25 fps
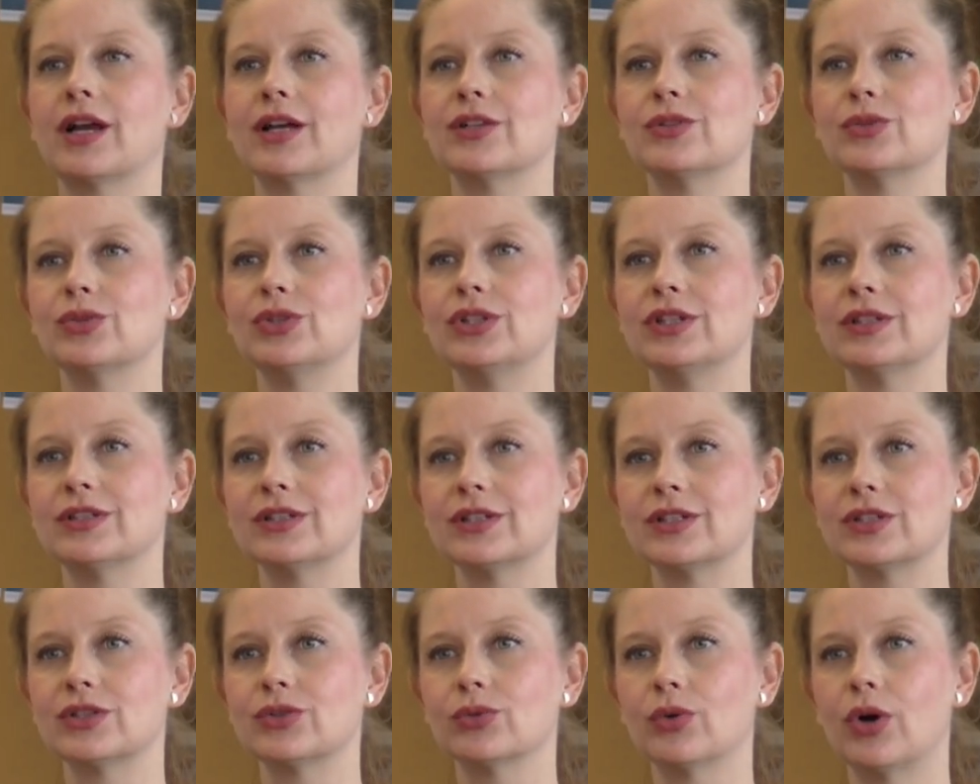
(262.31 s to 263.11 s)
Also die
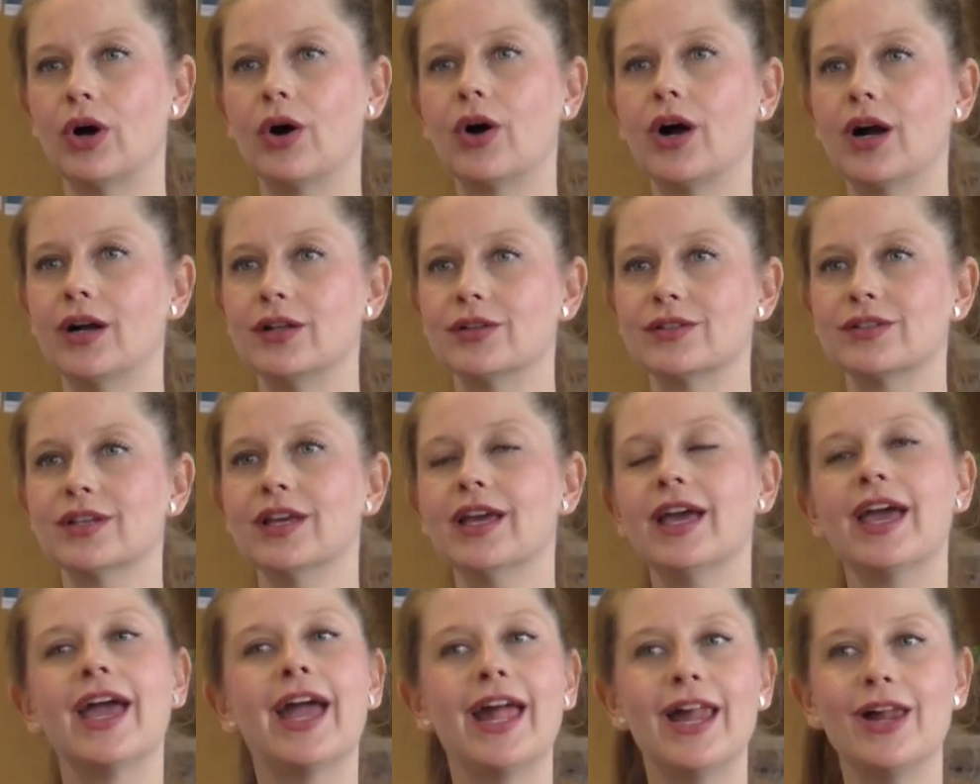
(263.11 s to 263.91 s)
sich so auch als
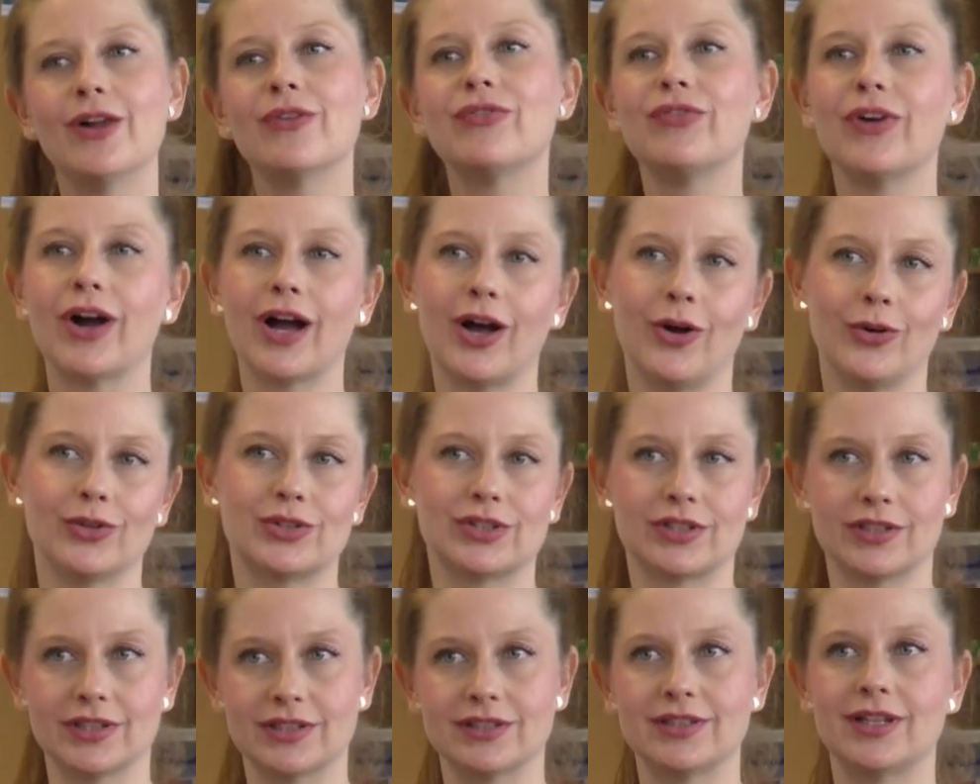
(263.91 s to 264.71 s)
Helfer
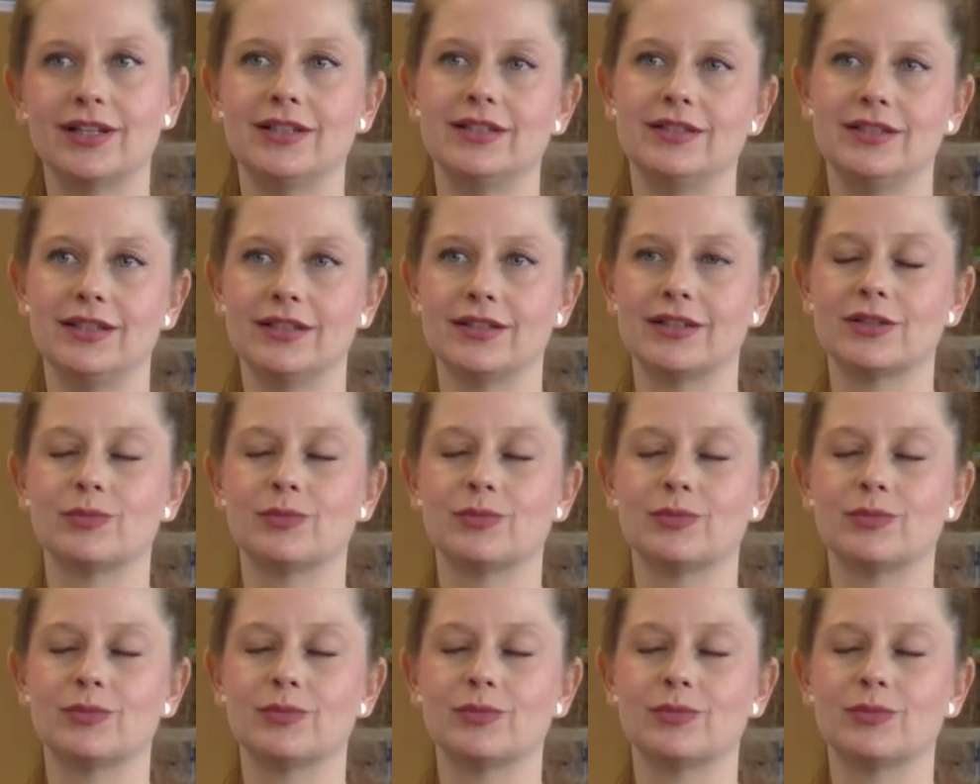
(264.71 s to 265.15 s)
rauskristallisieren,